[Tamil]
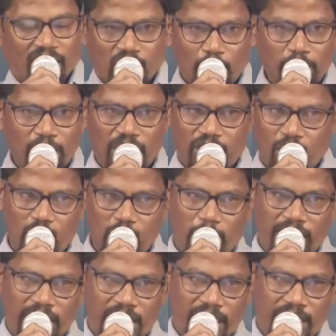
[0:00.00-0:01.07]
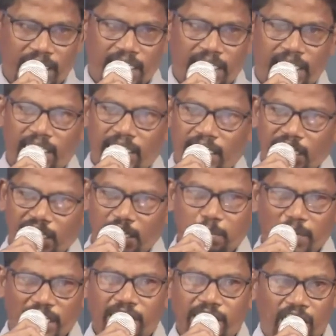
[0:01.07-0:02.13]
சாமியில் சவுளை பார்த்து கேட்குறாரு நீ
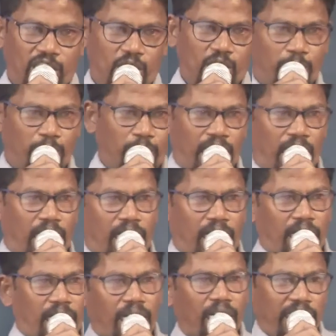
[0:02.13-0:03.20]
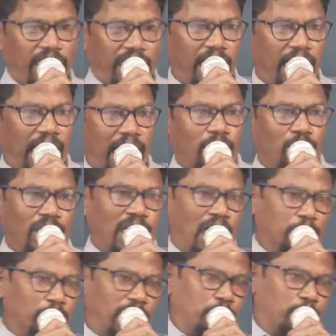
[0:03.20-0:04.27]
பலி செலுத்த போறியா இல்லை ஆண்டவருக்கு
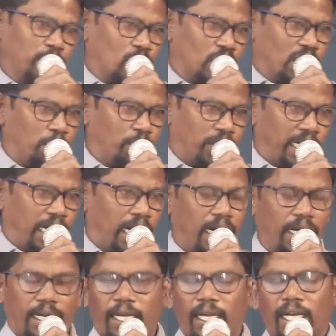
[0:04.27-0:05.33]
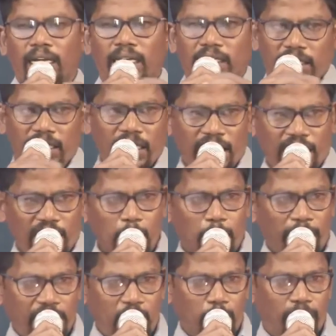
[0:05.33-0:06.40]
அன்பளிப்பு கொடுக்க போறியா இல்லை
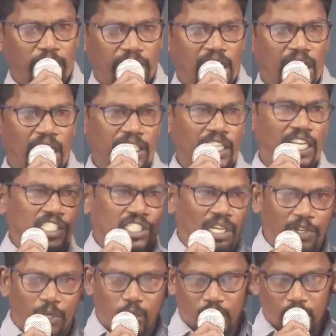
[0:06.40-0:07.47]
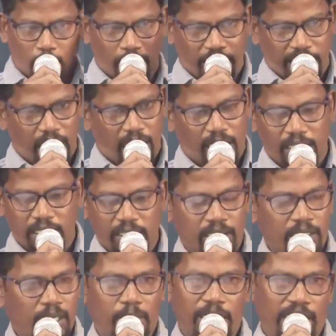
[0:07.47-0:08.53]
கீழ்ப்படிய போறியா இல்லை செவி கொடுக்க போறியா
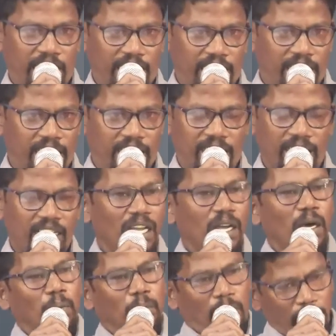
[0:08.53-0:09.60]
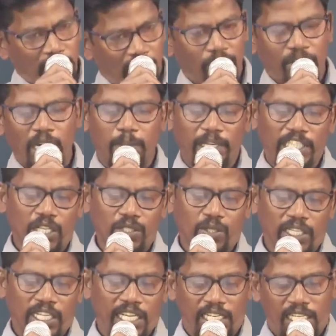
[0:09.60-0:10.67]
அப்படின்னு கேட்குறாரு மறுபடியும் அவரே பதில
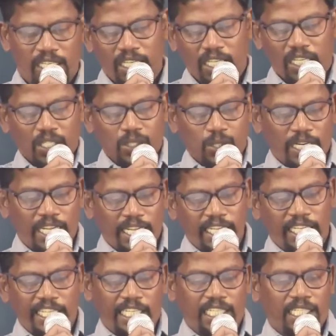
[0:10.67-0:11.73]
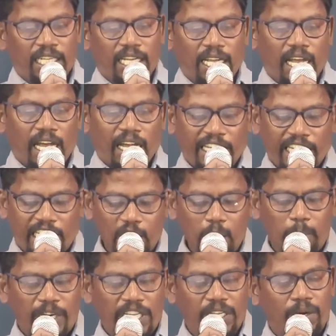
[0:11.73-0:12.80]
சொல்றாரு சொல்றாரு நீ நீ
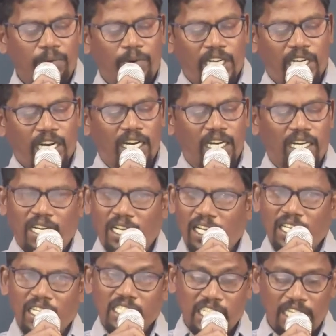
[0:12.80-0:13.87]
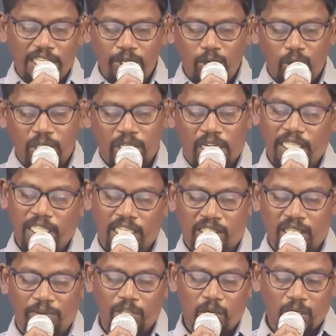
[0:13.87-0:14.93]
கீழ்ப்படியாமானா செவி கொடுக்க அதான்
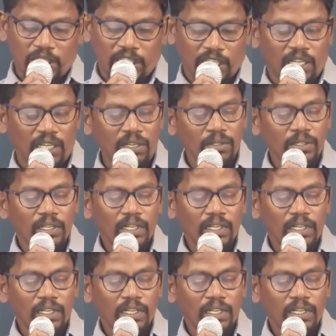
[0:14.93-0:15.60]
செவி கொடுத்தனா